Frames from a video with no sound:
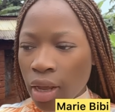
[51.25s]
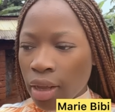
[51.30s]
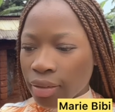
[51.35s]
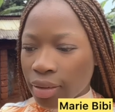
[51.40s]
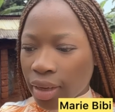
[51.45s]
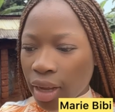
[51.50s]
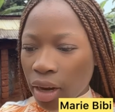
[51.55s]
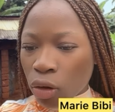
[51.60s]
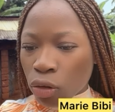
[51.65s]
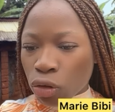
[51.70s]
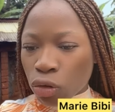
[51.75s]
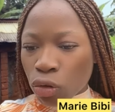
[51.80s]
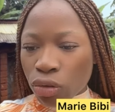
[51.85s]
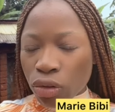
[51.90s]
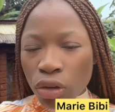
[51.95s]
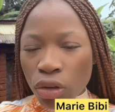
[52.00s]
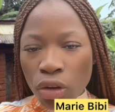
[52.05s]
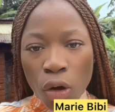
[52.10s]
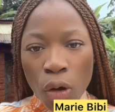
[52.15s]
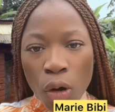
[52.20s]
C'est quelque
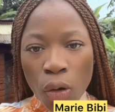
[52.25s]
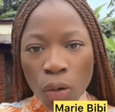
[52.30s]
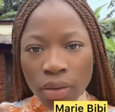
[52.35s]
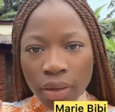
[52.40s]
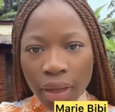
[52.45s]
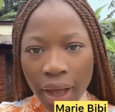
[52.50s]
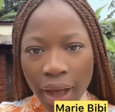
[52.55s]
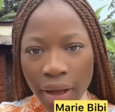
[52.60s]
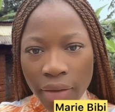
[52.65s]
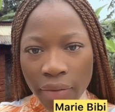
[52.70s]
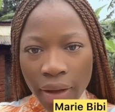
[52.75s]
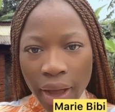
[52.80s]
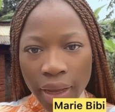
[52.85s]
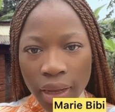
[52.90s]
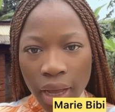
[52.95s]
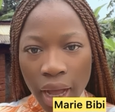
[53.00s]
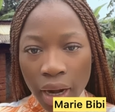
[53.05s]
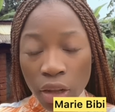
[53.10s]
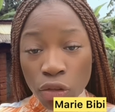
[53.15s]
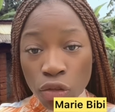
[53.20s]
chose qu'on
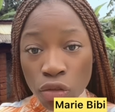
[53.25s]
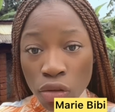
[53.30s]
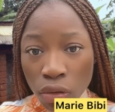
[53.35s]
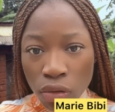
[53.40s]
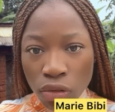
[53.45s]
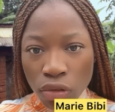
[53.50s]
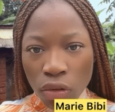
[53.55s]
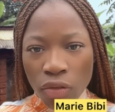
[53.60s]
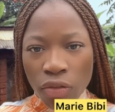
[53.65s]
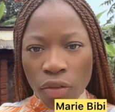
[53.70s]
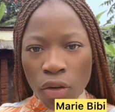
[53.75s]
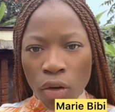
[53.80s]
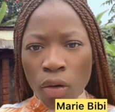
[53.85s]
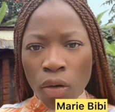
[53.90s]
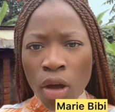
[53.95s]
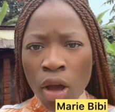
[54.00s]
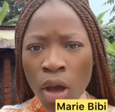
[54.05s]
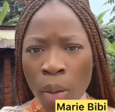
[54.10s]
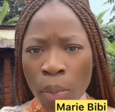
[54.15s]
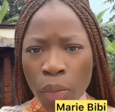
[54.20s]
travaille à la sueur de son
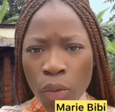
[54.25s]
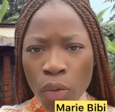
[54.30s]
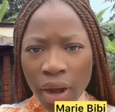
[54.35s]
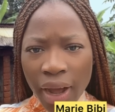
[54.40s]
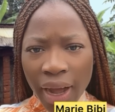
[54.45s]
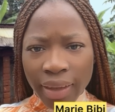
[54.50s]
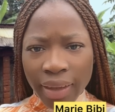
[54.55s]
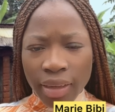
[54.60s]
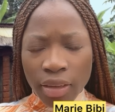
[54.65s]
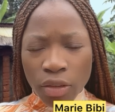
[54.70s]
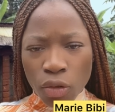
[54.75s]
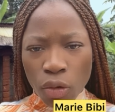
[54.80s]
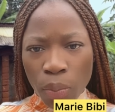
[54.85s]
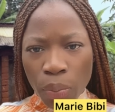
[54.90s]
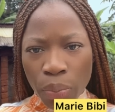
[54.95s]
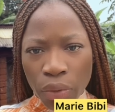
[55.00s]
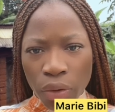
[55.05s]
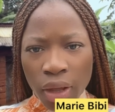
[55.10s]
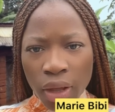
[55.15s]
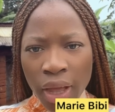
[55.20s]
front pour gagner son
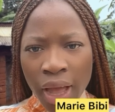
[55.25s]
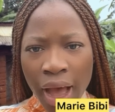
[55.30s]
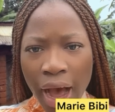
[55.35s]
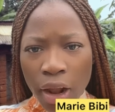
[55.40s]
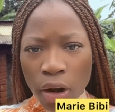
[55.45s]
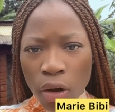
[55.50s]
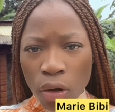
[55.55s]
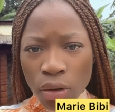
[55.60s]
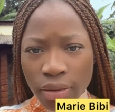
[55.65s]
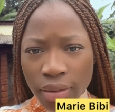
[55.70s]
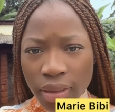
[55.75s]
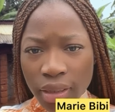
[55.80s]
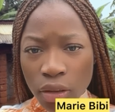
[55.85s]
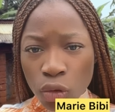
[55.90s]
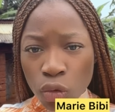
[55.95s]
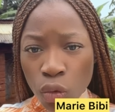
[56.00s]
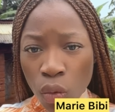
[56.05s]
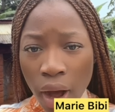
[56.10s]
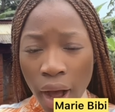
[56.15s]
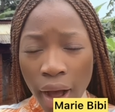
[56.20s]
pain. Alors, si
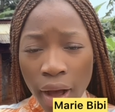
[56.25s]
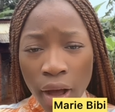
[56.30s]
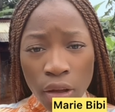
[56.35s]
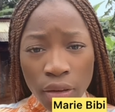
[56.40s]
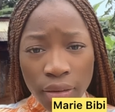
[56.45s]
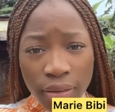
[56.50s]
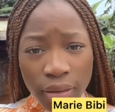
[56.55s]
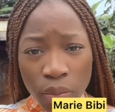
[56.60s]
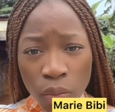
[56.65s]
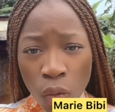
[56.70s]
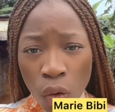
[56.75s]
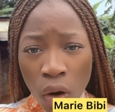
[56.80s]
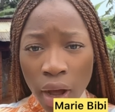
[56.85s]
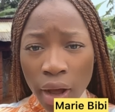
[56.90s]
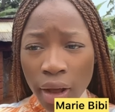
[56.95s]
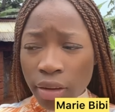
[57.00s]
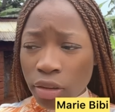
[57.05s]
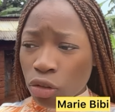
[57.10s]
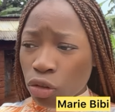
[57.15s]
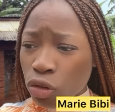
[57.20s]
toi, si
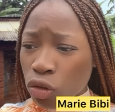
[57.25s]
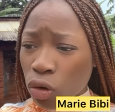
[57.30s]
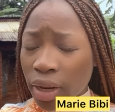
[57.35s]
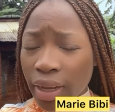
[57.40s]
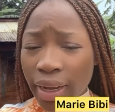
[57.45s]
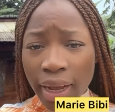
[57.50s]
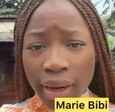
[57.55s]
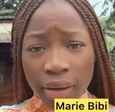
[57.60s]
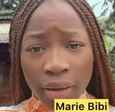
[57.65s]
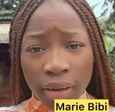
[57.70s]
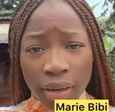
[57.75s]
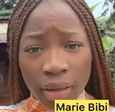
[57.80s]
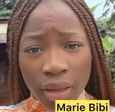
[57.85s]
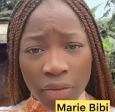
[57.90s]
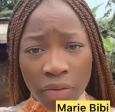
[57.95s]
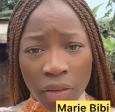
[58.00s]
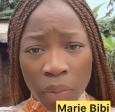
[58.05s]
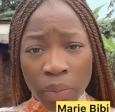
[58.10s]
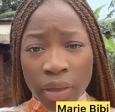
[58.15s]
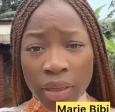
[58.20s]
moi, si tu connais quelqu'un dans
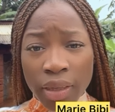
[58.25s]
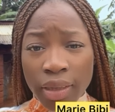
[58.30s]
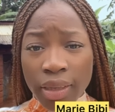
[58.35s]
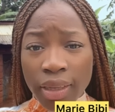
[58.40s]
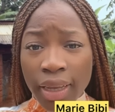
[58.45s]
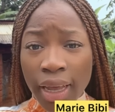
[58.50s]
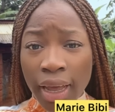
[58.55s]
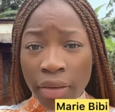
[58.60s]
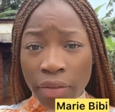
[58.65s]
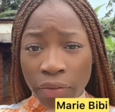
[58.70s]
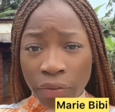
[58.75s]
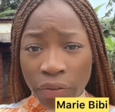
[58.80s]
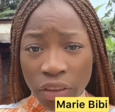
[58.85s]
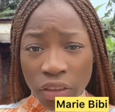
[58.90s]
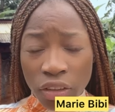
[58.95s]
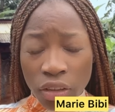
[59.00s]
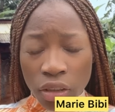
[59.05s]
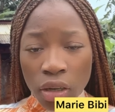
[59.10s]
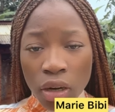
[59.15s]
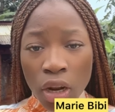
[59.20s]
ta famille qui est
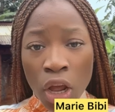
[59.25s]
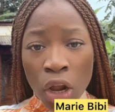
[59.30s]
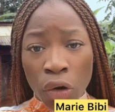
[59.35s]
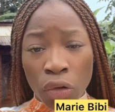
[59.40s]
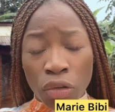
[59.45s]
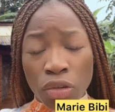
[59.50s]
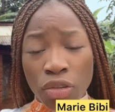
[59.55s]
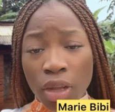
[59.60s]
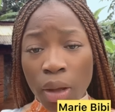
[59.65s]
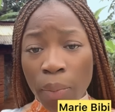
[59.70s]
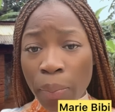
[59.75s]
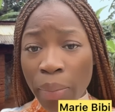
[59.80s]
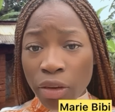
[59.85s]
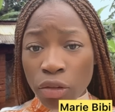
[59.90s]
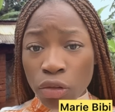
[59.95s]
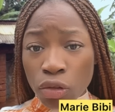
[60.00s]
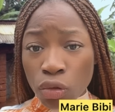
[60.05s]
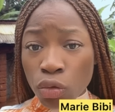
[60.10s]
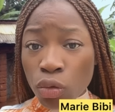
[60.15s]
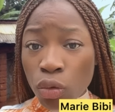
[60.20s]
vigile, ne te sens pas
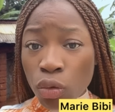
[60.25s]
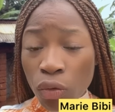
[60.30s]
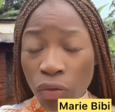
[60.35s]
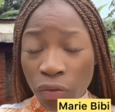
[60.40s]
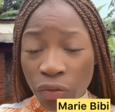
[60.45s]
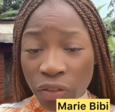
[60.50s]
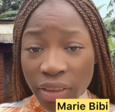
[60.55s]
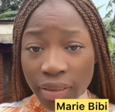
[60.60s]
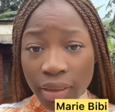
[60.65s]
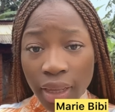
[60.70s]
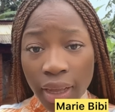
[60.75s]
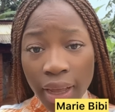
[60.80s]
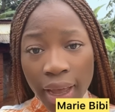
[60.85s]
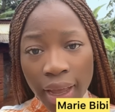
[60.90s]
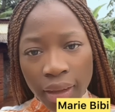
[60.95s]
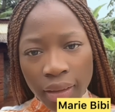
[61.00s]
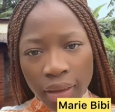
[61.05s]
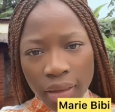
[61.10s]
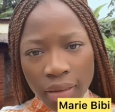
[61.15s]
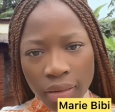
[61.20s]
du tout visé,
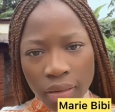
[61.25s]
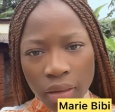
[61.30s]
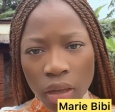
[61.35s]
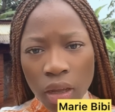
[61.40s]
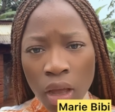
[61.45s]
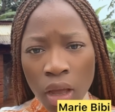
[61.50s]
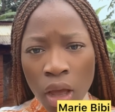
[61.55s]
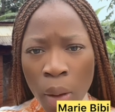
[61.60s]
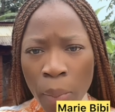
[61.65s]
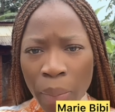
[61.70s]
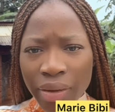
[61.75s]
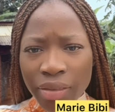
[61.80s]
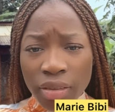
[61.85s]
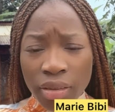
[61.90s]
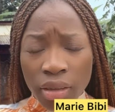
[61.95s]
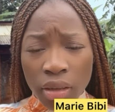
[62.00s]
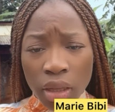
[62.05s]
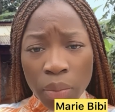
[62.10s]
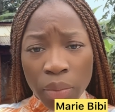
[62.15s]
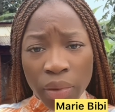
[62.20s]
indexé, parce que
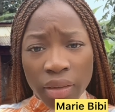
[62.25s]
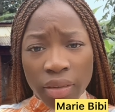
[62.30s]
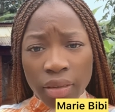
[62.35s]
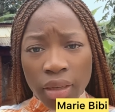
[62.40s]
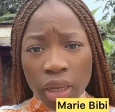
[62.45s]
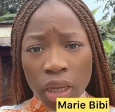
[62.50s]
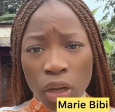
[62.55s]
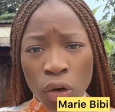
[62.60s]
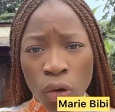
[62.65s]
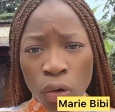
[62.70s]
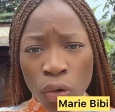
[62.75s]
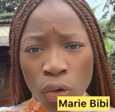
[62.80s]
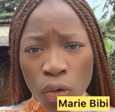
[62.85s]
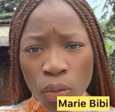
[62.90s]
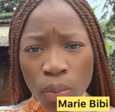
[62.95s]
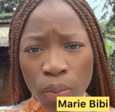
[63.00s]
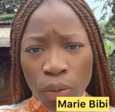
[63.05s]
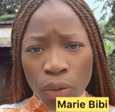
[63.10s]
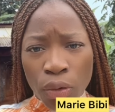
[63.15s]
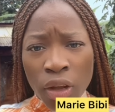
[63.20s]
c'est un métier
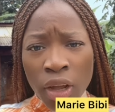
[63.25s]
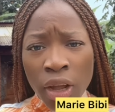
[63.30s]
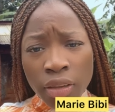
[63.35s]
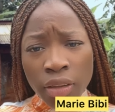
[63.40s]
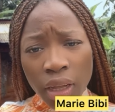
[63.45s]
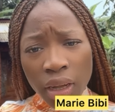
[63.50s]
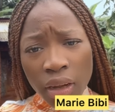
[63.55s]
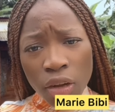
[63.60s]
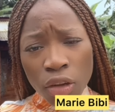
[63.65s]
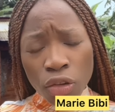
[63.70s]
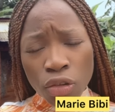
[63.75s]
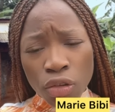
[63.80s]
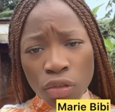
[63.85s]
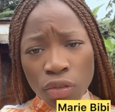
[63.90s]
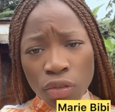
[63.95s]
noble. Tant que tu